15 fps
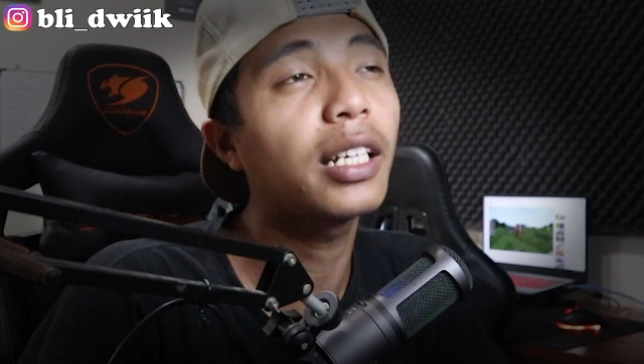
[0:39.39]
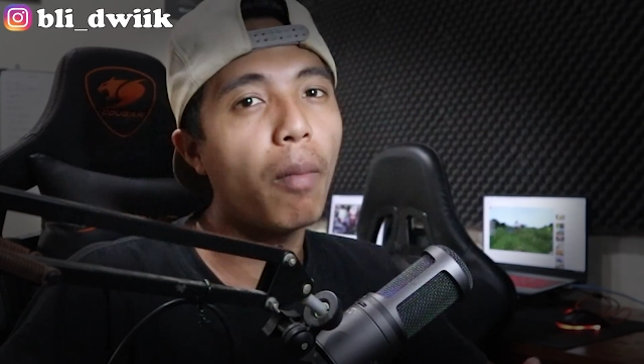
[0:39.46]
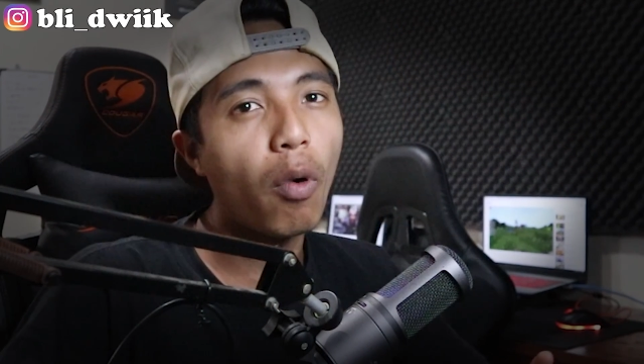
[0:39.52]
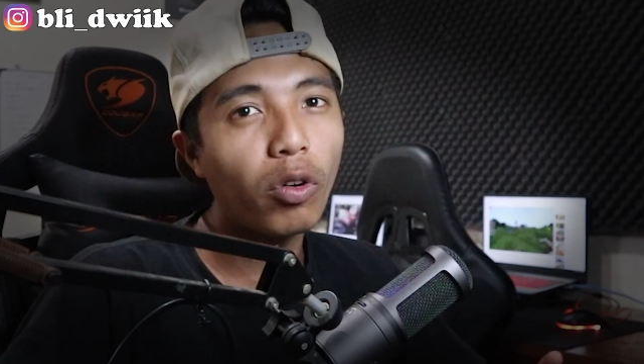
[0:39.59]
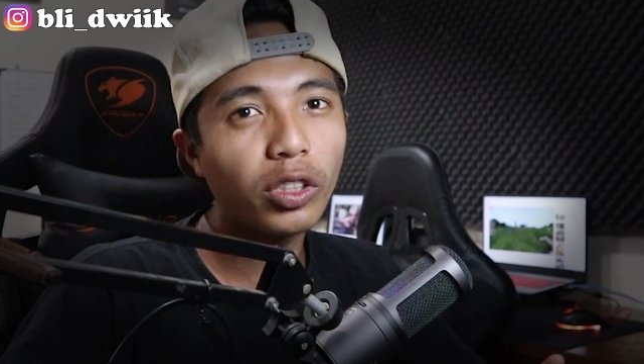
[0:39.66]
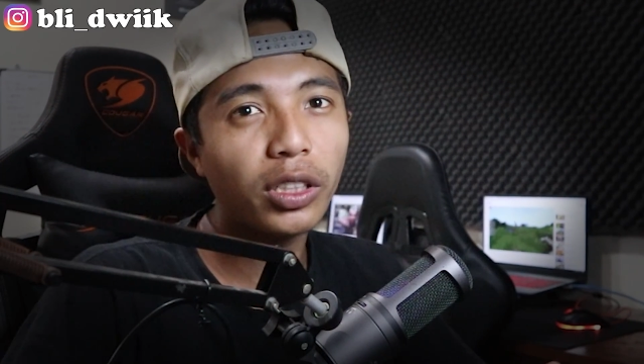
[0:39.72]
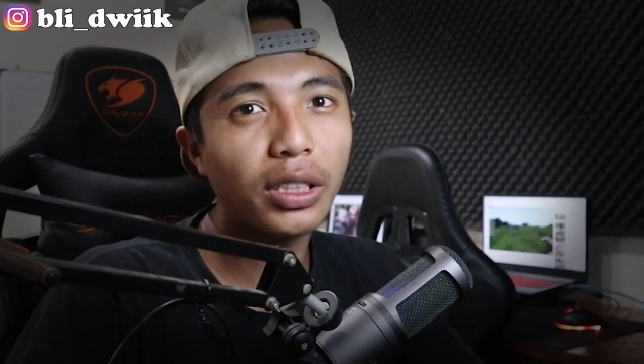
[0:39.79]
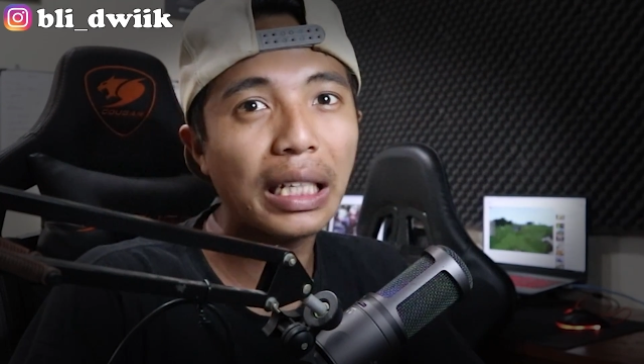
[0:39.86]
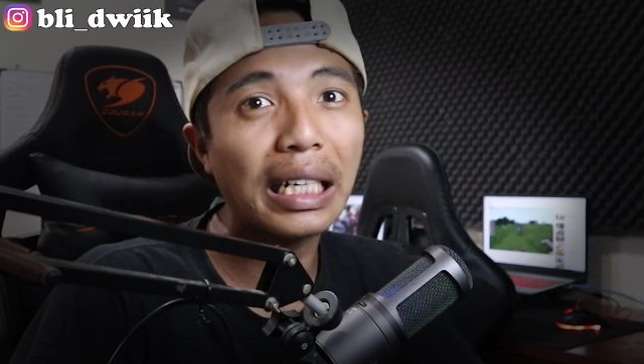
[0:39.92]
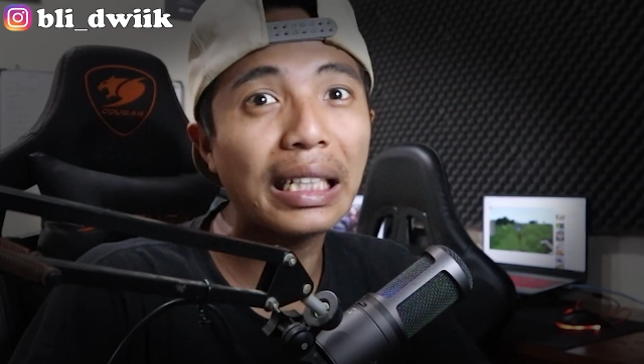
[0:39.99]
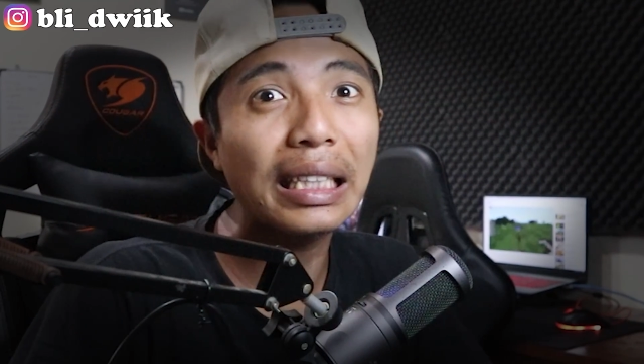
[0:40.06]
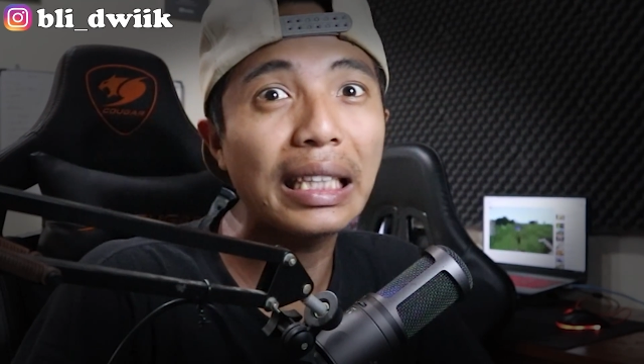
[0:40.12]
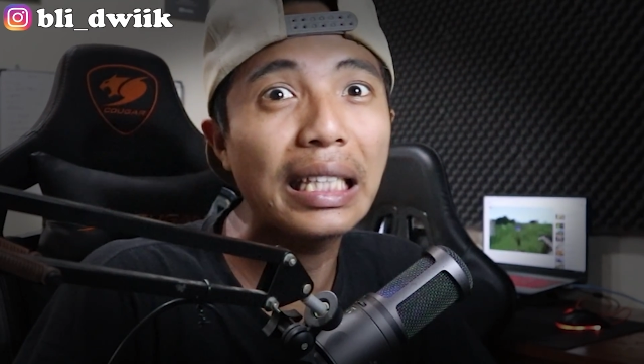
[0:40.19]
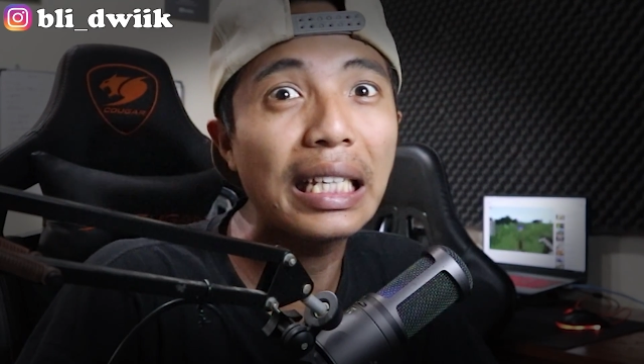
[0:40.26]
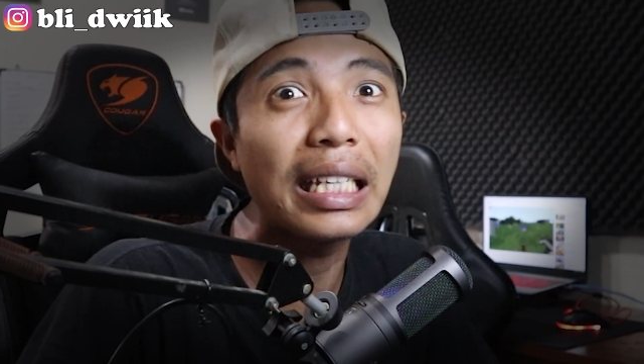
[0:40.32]
monster
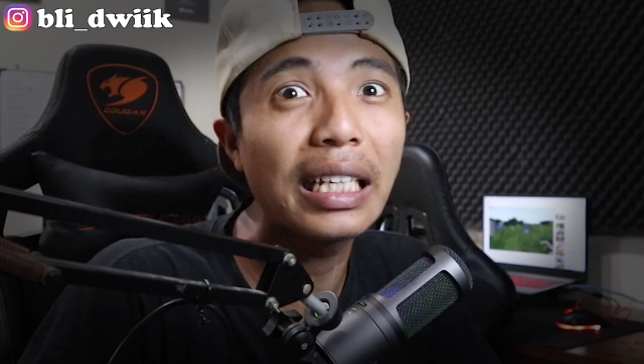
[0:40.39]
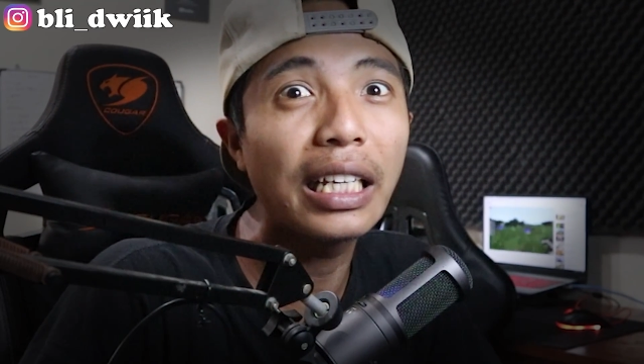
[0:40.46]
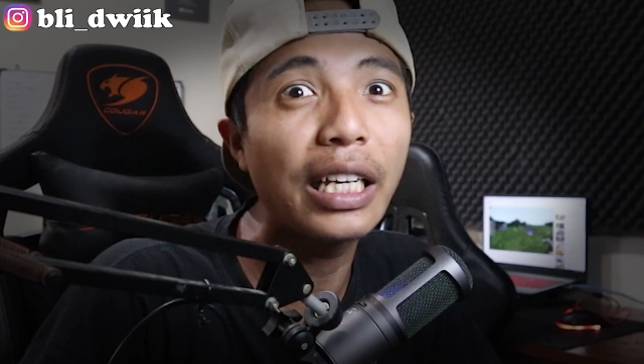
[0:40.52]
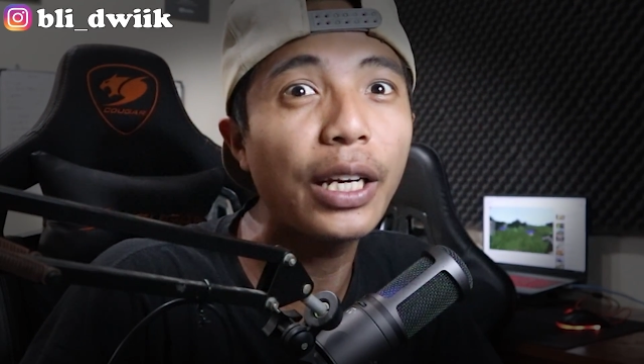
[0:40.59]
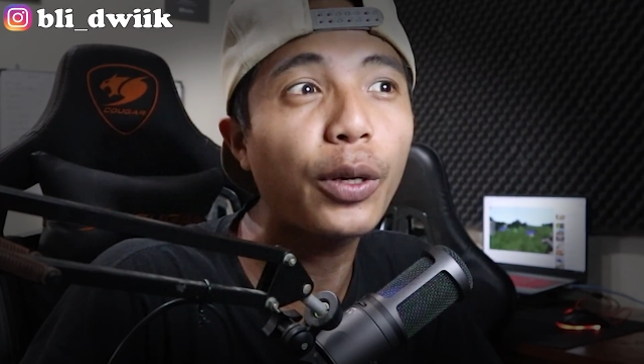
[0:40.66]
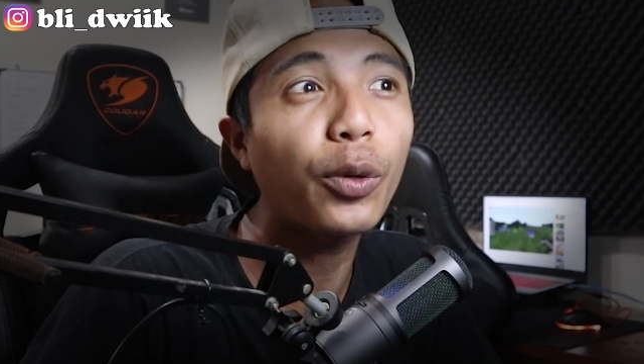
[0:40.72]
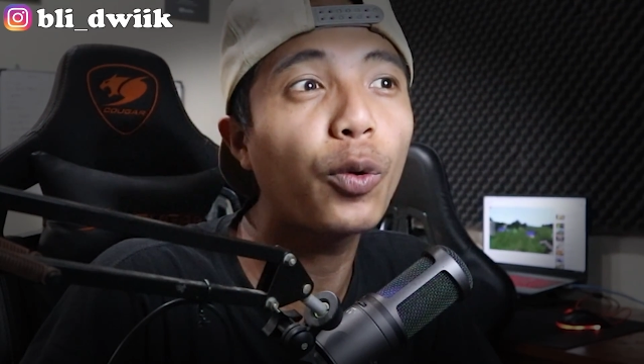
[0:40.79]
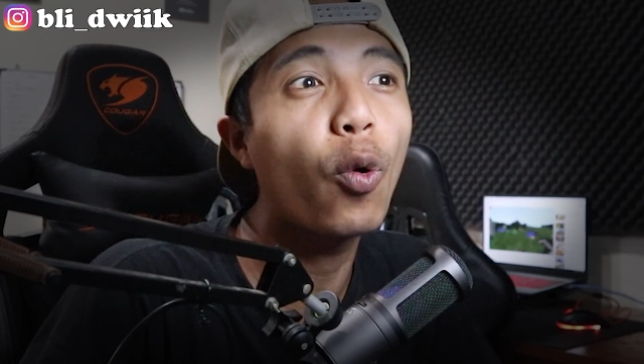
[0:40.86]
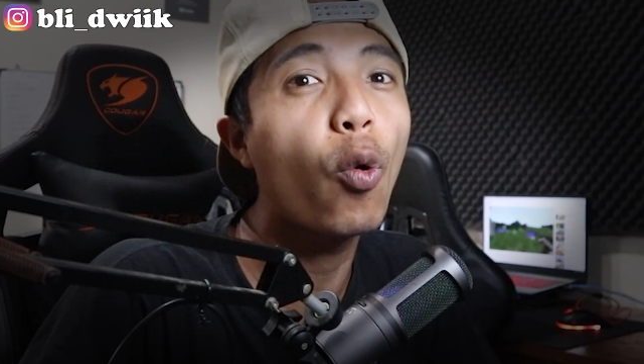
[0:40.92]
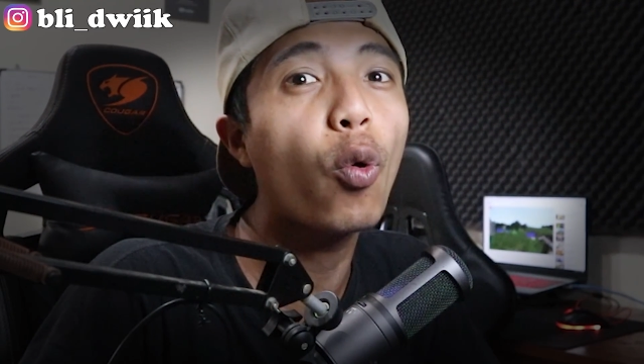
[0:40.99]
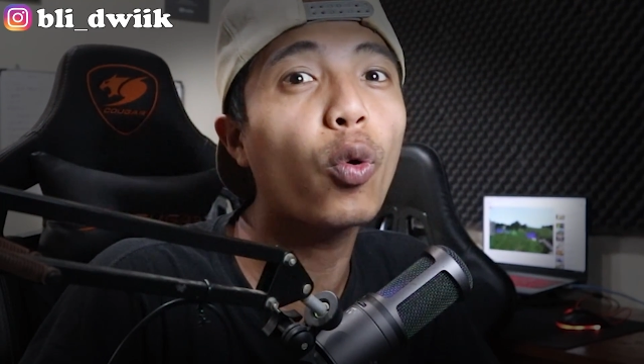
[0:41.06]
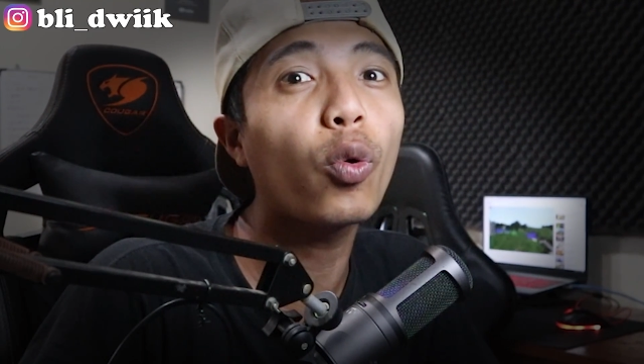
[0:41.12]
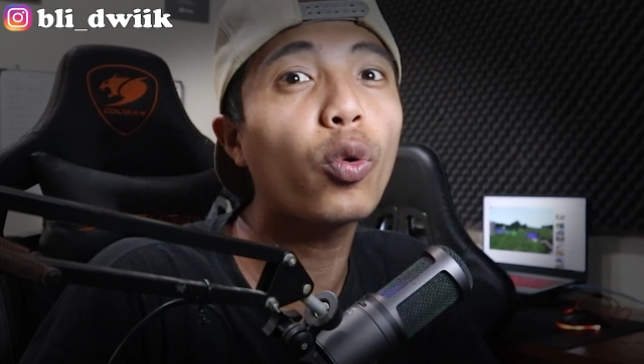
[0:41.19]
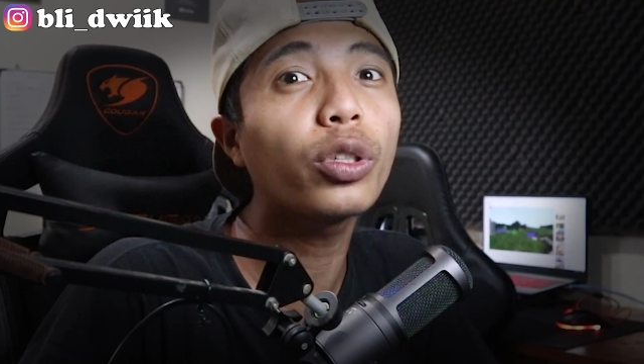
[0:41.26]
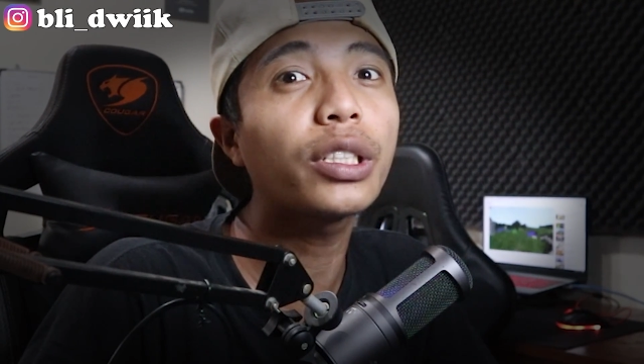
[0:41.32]
tinggi
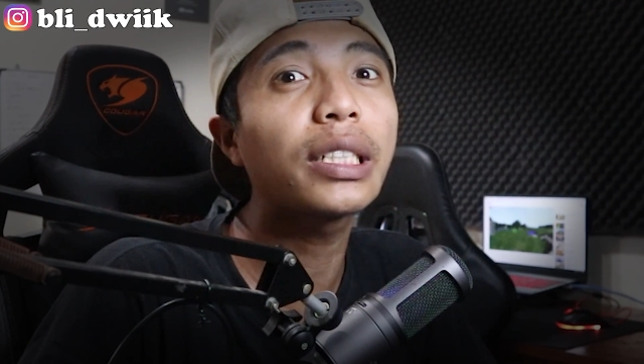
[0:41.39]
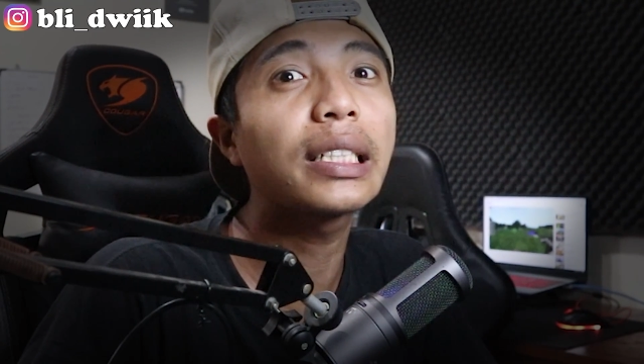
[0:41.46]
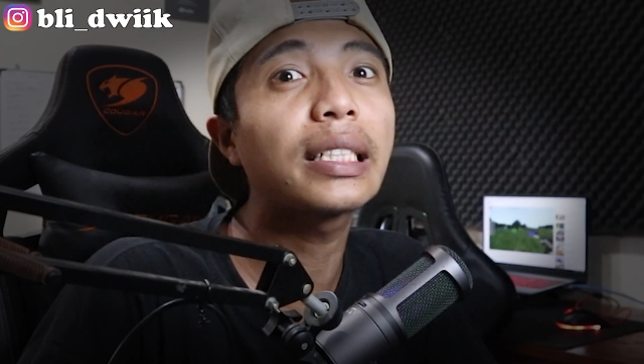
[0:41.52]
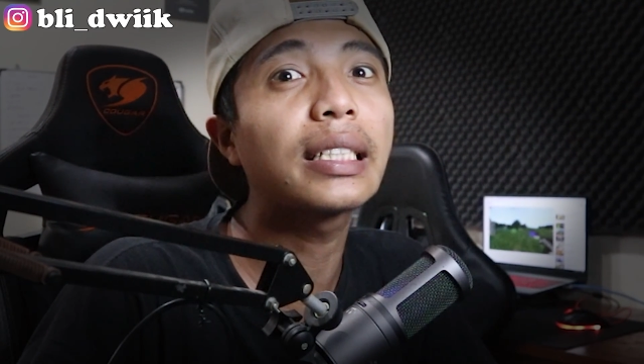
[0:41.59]
kurus